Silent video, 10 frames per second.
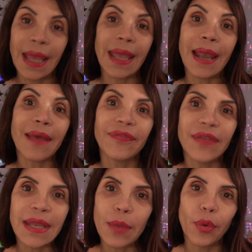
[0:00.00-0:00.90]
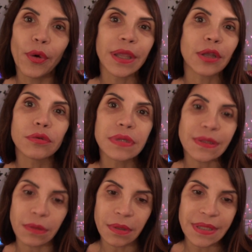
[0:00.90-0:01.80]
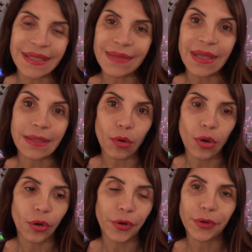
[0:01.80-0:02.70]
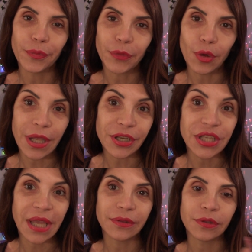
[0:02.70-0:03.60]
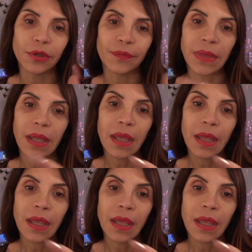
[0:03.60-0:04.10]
e alla fine poi il rosso quando si mette con l'oro, con l'argento